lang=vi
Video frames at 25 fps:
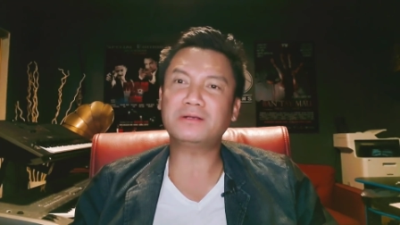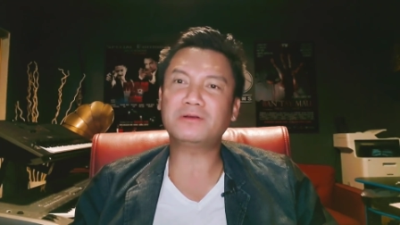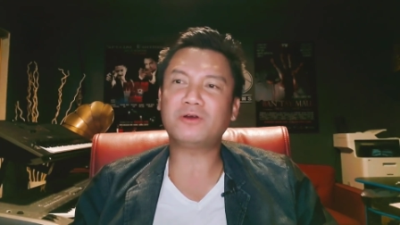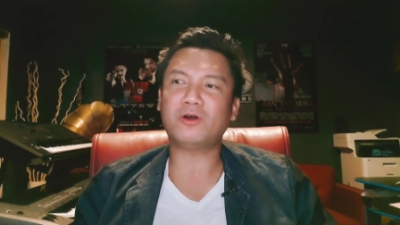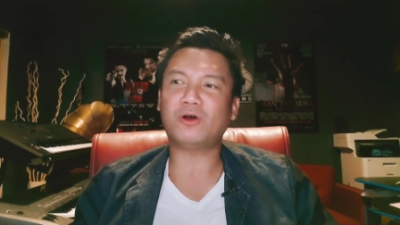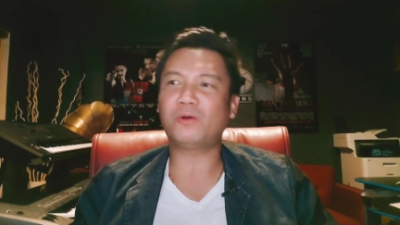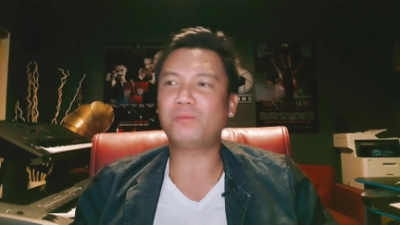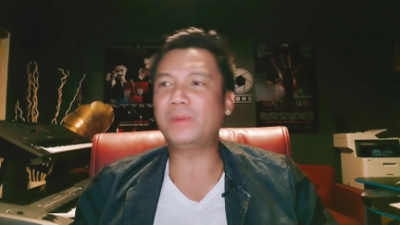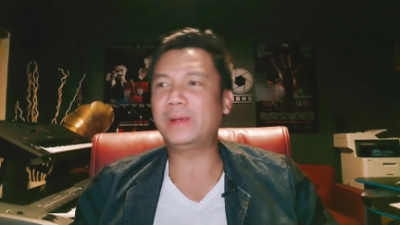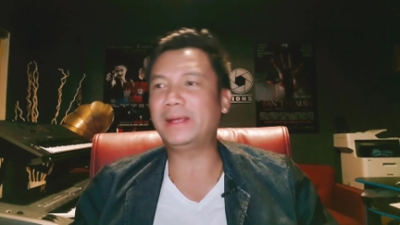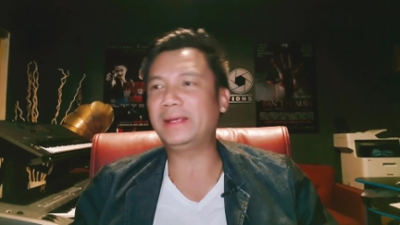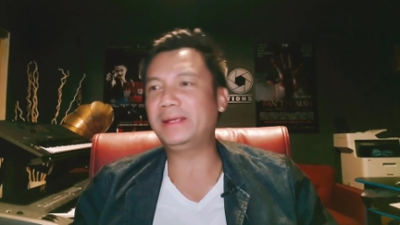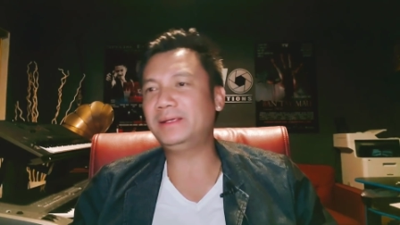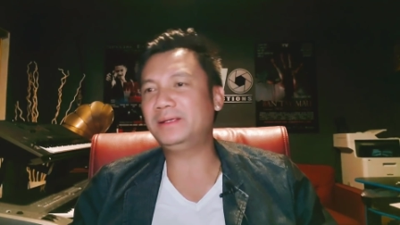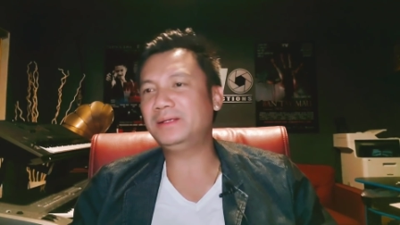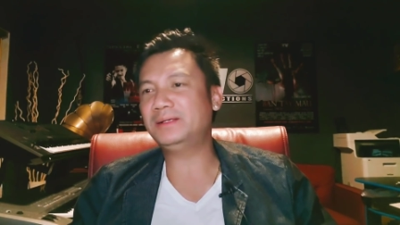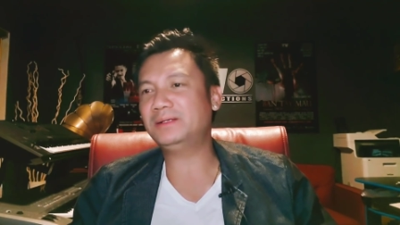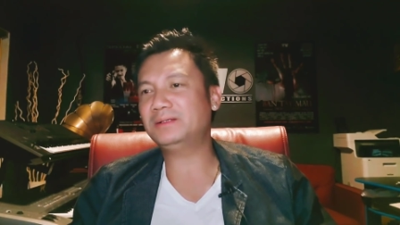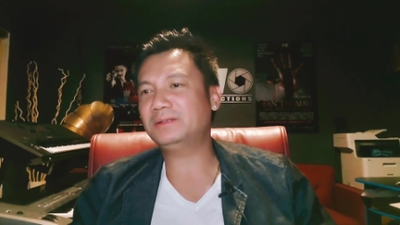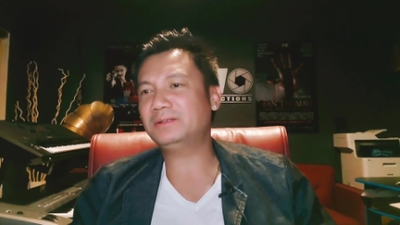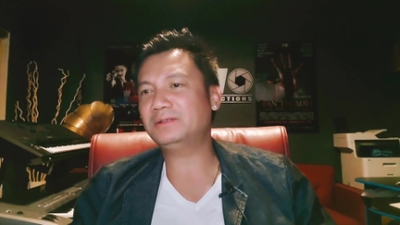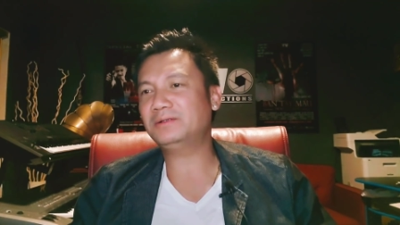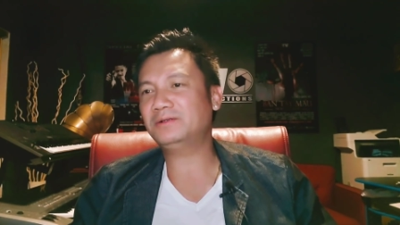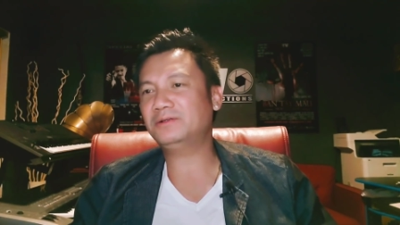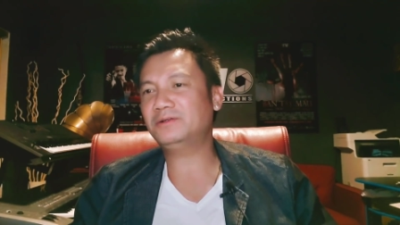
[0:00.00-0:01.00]
họ bị
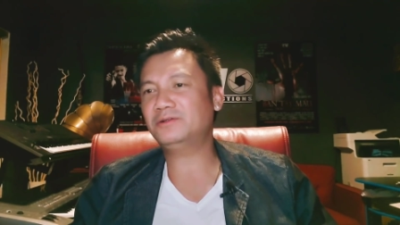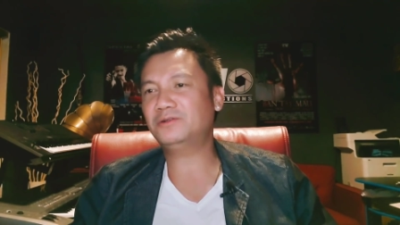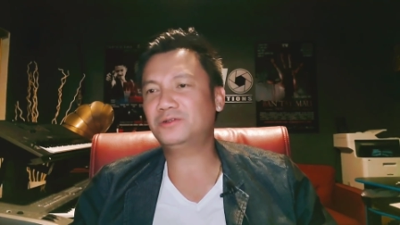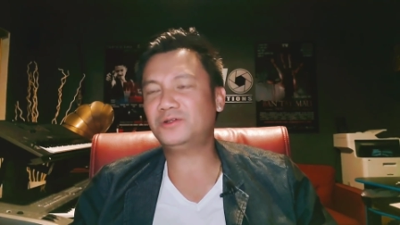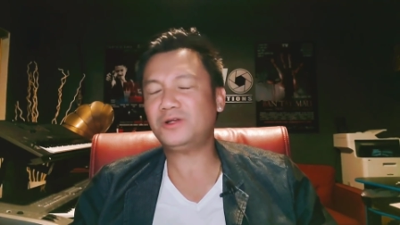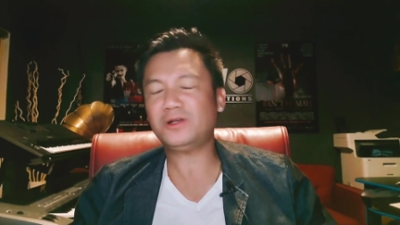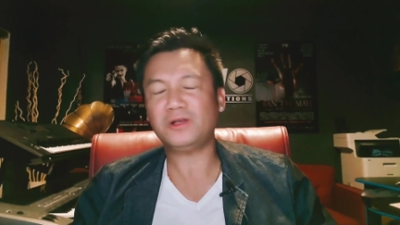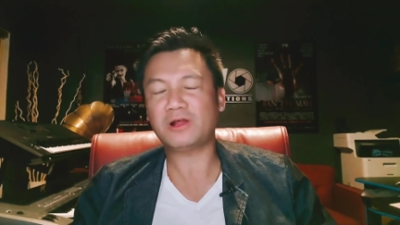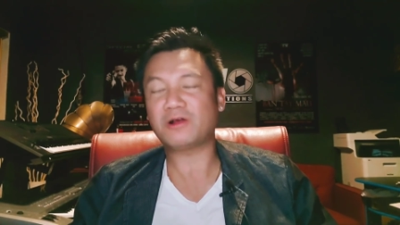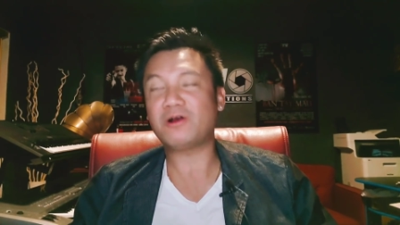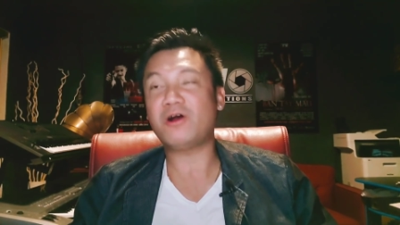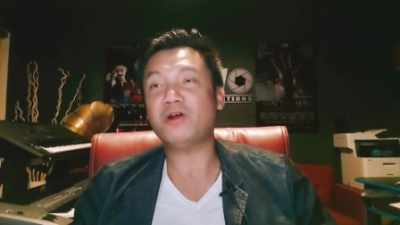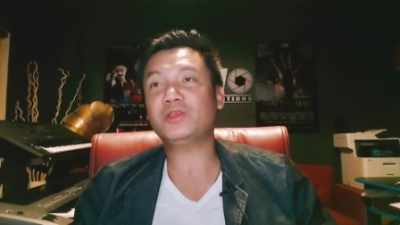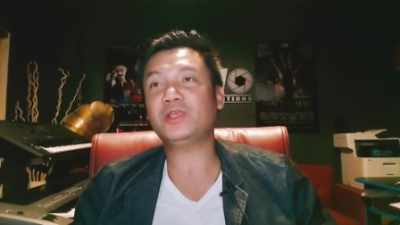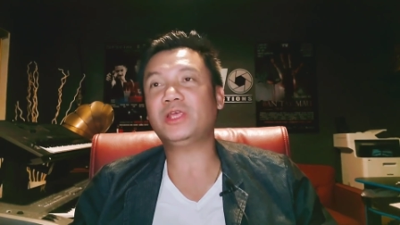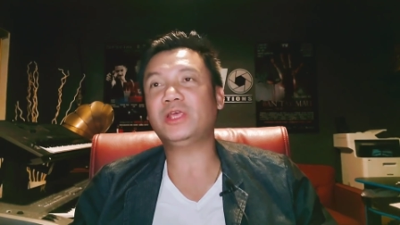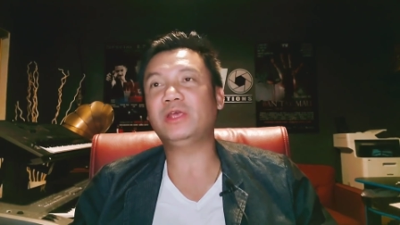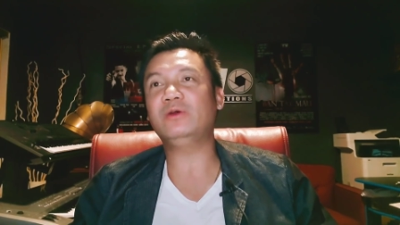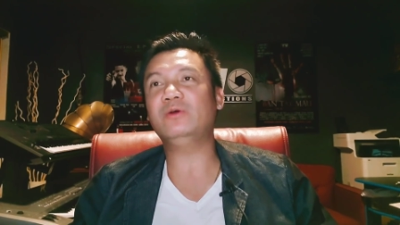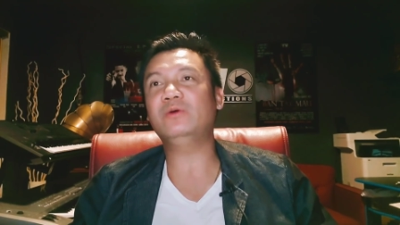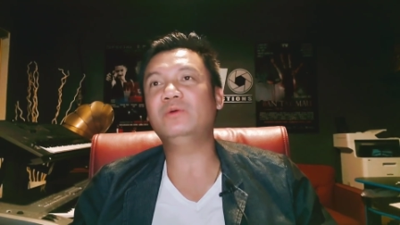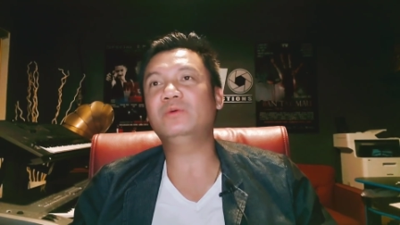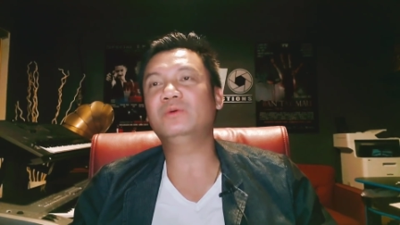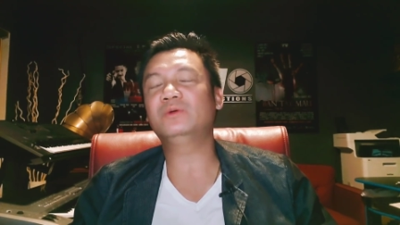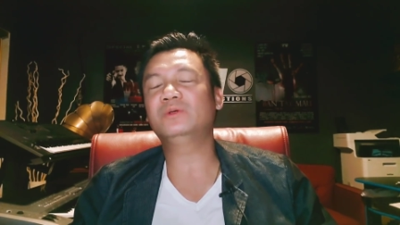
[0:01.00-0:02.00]
rất là khó
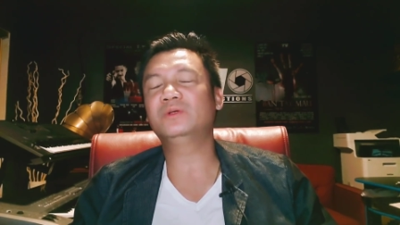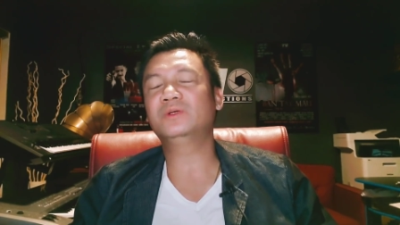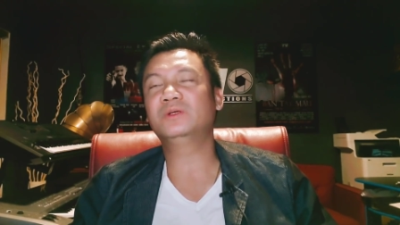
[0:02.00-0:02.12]
chịu